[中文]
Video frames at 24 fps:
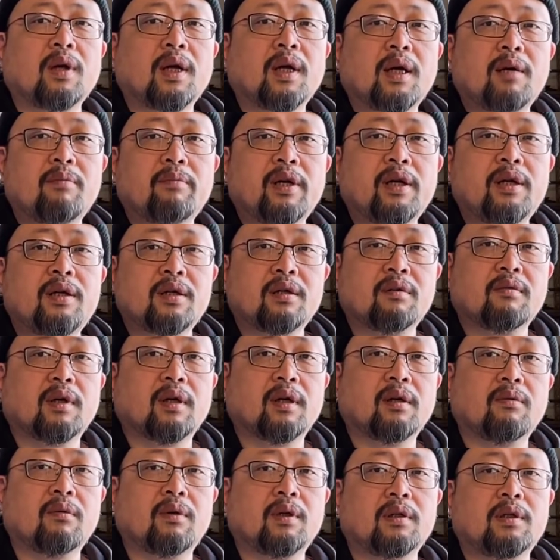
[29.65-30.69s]
来没指望
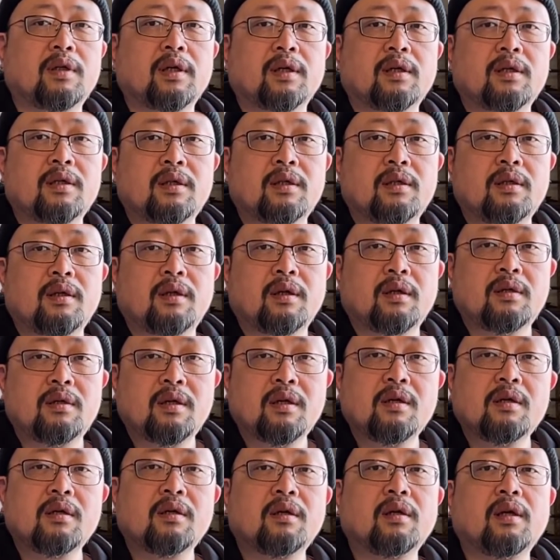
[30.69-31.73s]
过这个世界上
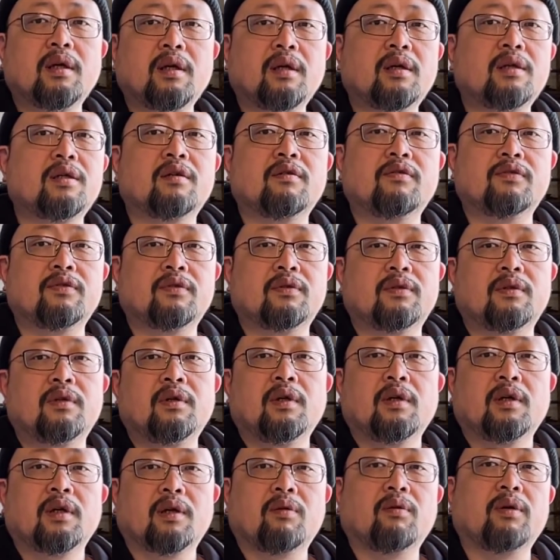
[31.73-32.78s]
任何一个政府
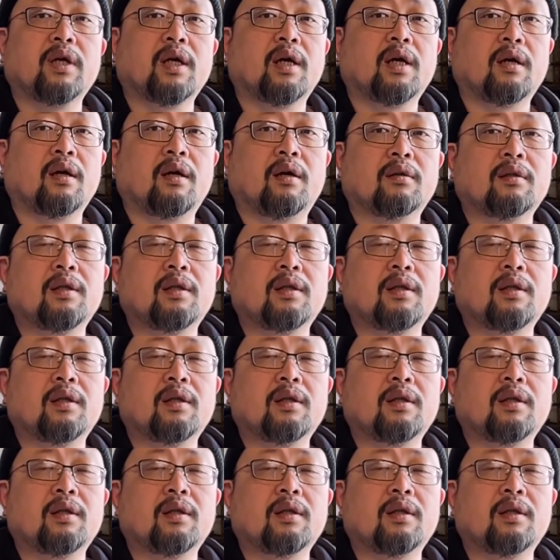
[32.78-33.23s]
给我养老，